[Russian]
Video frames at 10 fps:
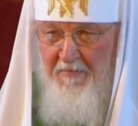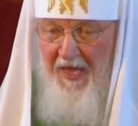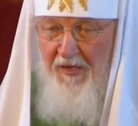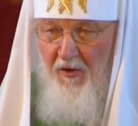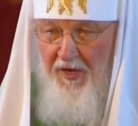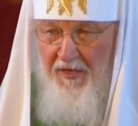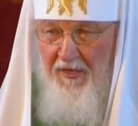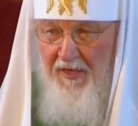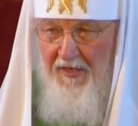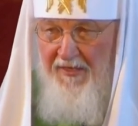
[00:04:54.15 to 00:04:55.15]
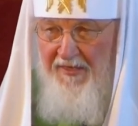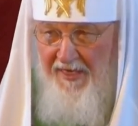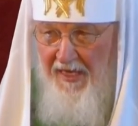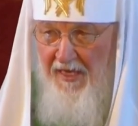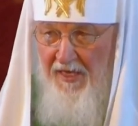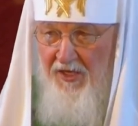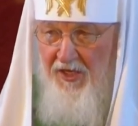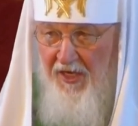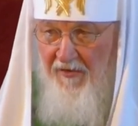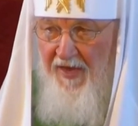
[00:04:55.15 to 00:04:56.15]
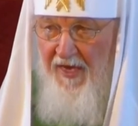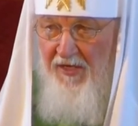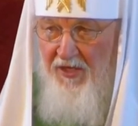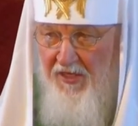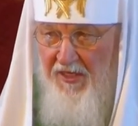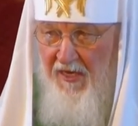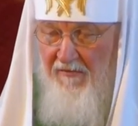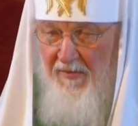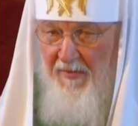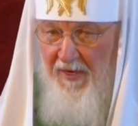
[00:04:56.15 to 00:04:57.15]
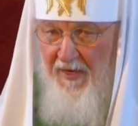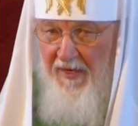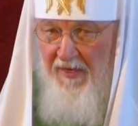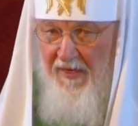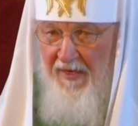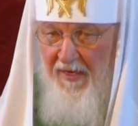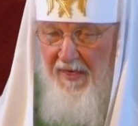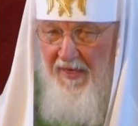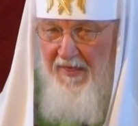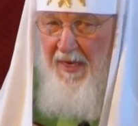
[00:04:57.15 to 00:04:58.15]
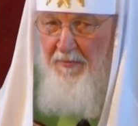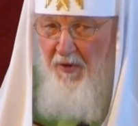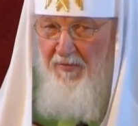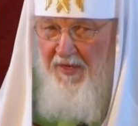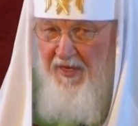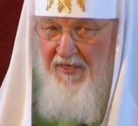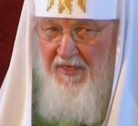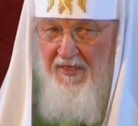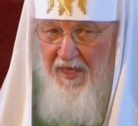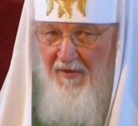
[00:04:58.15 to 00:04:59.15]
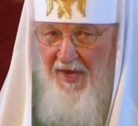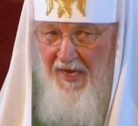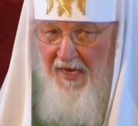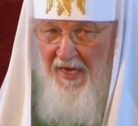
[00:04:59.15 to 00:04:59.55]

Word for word: который делает человека счастливым. Запомните эти слова.